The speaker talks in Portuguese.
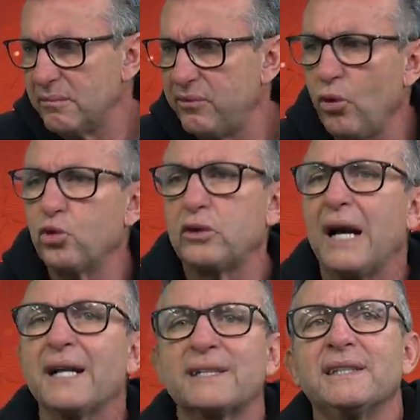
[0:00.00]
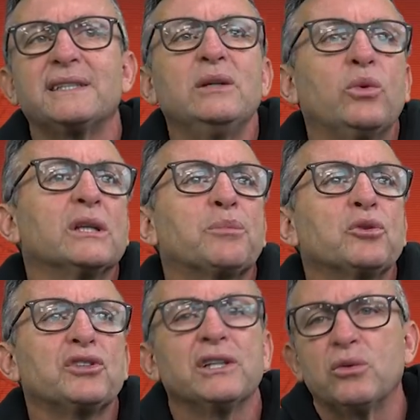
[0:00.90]
voltar a ser
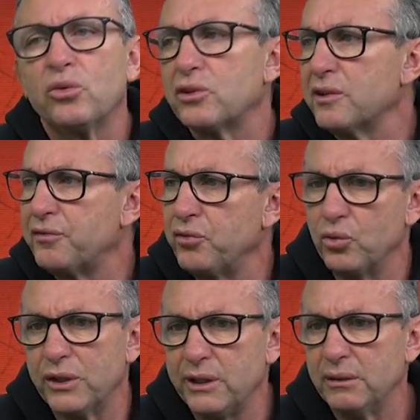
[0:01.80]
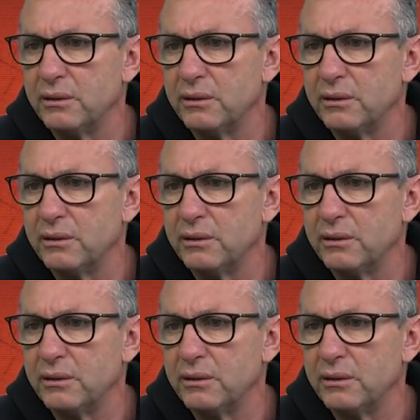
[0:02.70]
50% do que você foi.